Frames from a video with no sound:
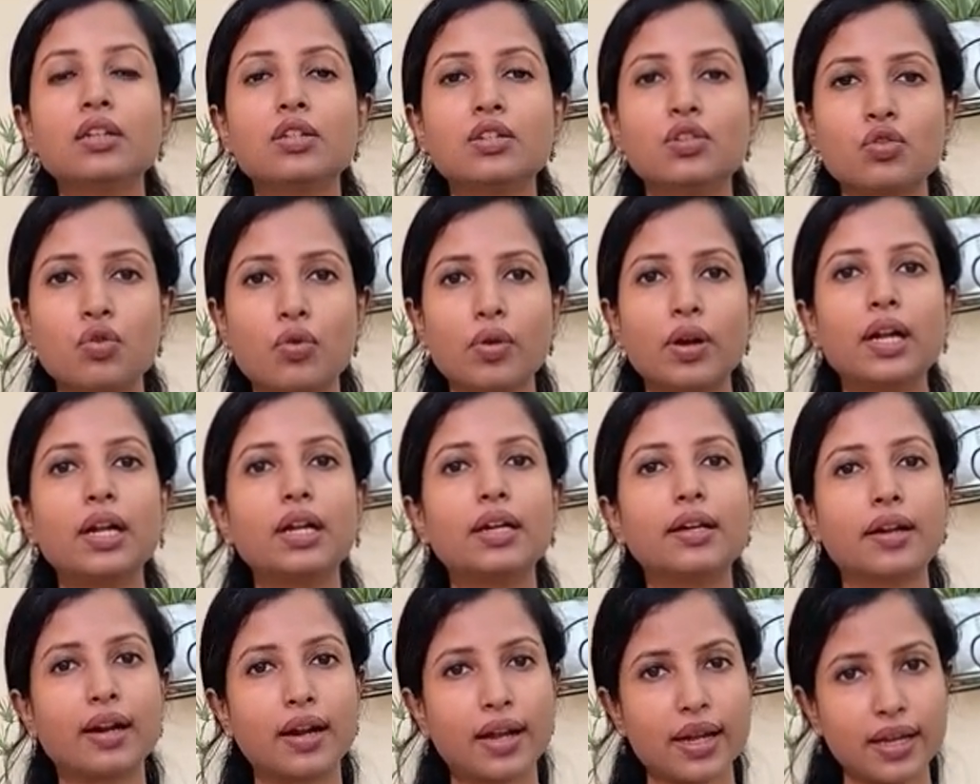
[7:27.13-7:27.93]
सॉइल
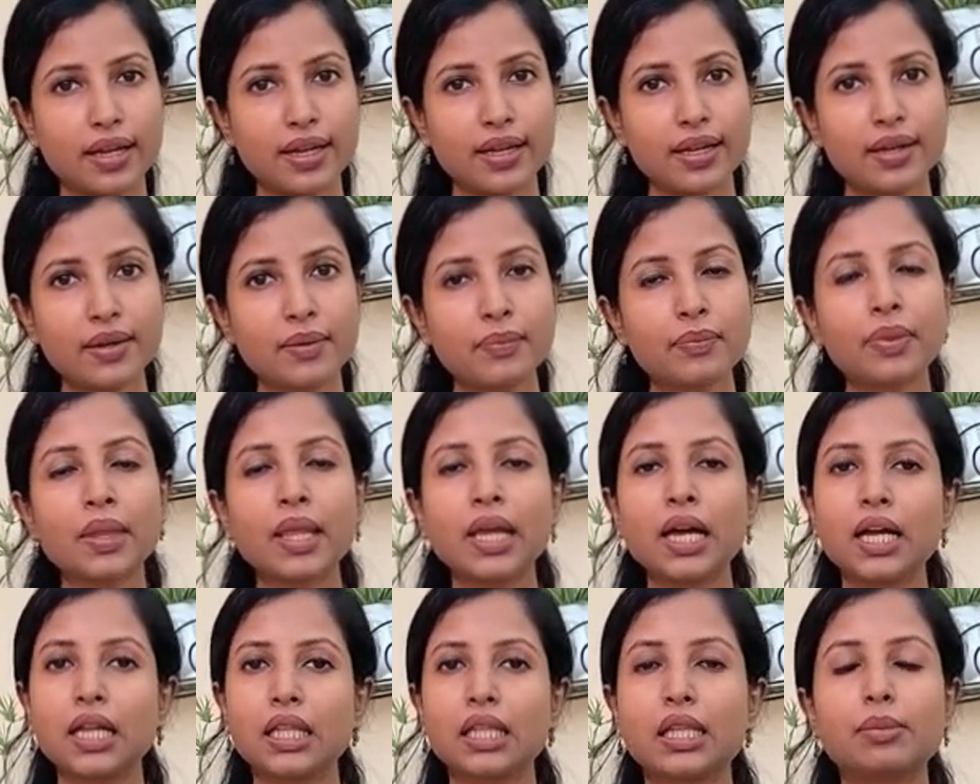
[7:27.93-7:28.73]
ड्राई है
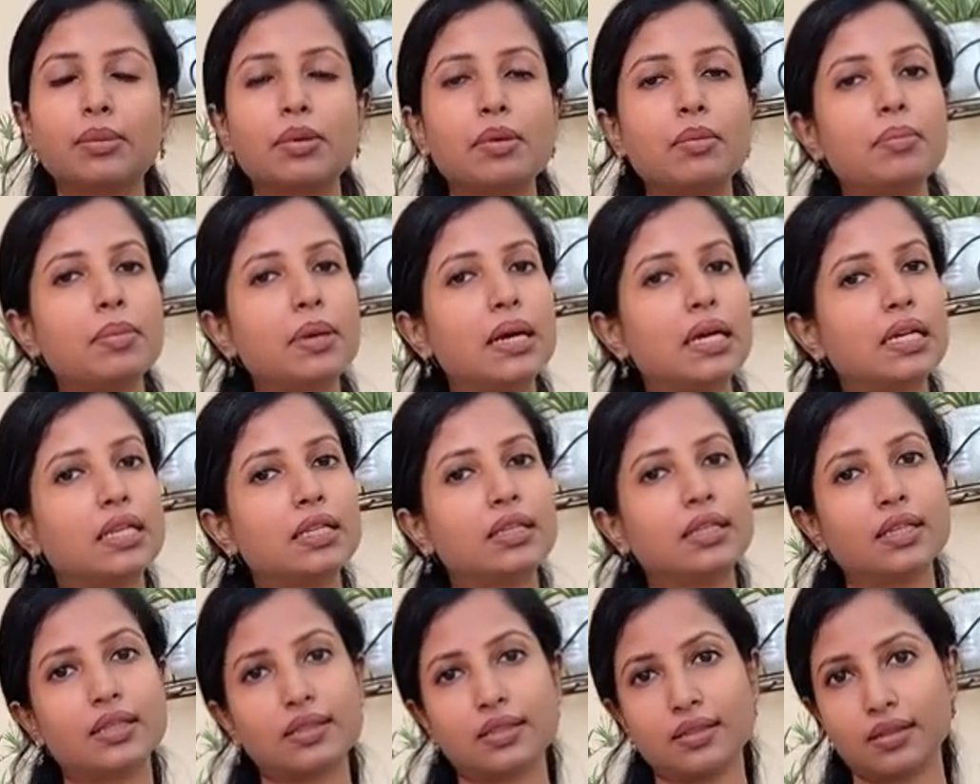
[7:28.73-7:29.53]
तब हम पानी
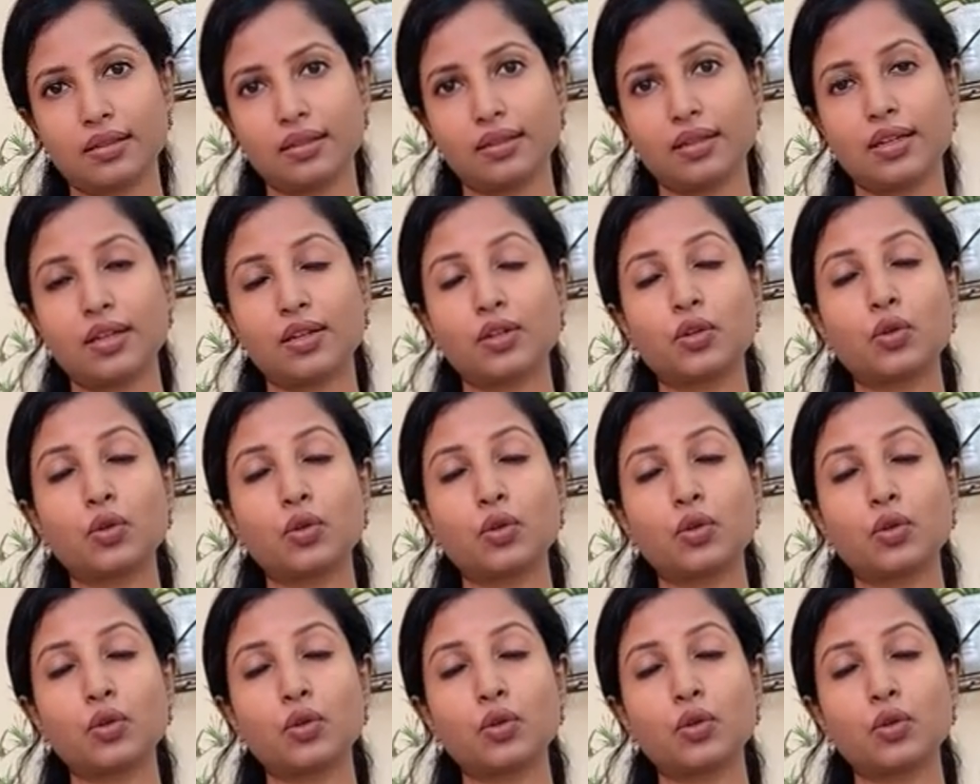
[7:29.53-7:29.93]
दे सकते हैं